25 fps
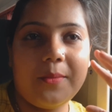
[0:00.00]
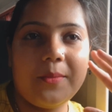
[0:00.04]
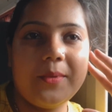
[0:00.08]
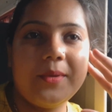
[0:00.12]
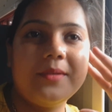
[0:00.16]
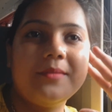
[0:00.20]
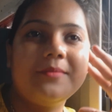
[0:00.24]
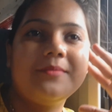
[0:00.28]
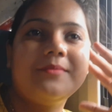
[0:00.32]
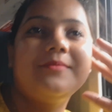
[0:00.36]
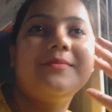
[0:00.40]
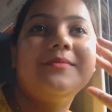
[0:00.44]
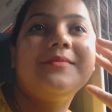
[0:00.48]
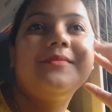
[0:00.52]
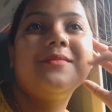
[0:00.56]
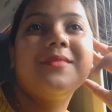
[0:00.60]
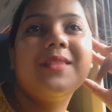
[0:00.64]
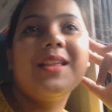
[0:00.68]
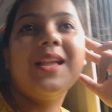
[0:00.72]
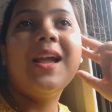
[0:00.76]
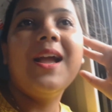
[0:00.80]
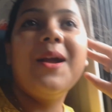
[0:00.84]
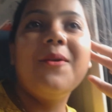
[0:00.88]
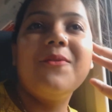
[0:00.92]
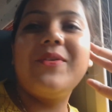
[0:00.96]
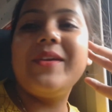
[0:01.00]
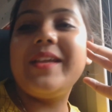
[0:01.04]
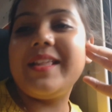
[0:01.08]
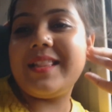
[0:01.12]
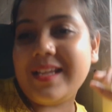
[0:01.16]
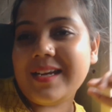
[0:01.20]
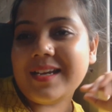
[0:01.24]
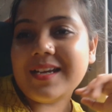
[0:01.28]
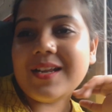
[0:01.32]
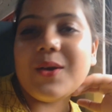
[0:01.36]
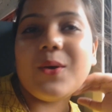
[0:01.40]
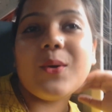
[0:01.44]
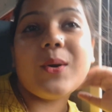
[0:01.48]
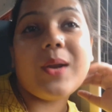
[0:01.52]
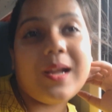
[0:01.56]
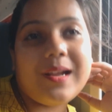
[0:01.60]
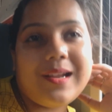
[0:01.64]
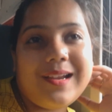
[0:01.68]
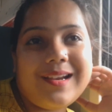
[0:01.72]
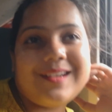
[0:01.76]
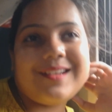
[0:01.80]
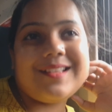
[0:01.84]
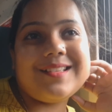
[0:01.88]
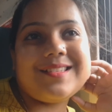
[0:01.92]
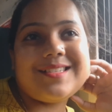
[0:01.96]
হবে ফিতেটা ওরা
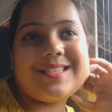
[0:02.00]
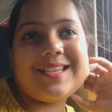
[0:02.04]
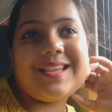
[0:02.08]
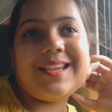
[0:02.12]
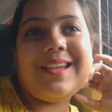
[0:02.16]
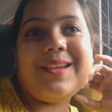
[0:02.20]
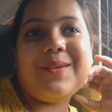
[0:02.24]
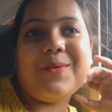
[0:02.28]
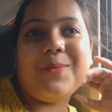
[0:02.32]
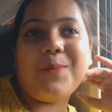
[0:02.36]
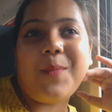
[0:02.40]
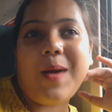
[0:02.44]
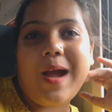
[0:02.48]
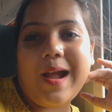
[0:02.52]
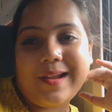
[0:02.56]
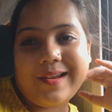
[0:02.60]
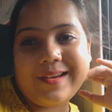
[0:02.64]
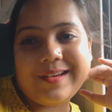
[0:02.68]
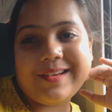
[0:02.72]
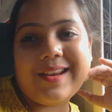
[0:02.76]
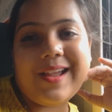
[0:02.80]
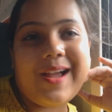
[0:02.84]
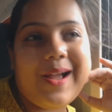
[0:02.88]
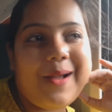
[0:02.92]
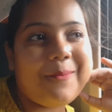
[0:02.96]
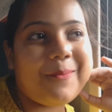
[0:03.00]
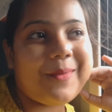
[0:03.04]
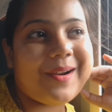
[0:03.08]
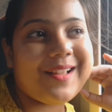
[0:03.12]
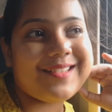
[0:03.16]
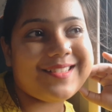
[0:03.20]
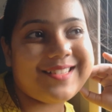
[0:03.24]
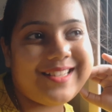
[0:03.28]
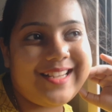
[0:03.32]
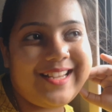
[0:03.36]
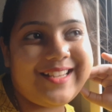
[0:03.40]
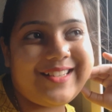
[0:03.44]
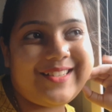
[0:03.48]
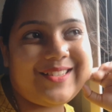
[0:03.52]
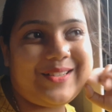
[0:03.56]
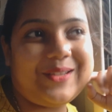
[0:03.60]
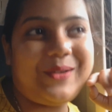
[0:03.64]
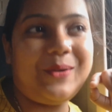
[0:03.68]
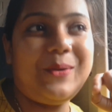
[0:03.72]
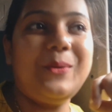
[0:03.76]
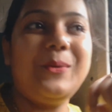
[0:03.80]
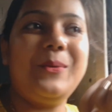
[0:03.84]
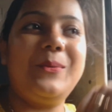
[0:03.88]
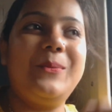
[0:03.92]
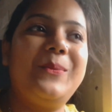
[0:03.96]
কেটেছে বাকিটা আমরা শেষ
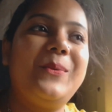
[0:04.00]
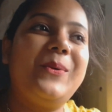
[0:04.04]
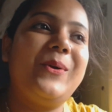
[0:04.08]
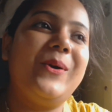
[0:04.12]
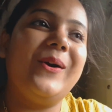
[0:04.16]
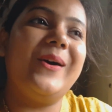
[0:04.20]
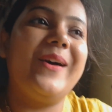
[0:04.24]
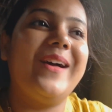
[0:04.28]
করবো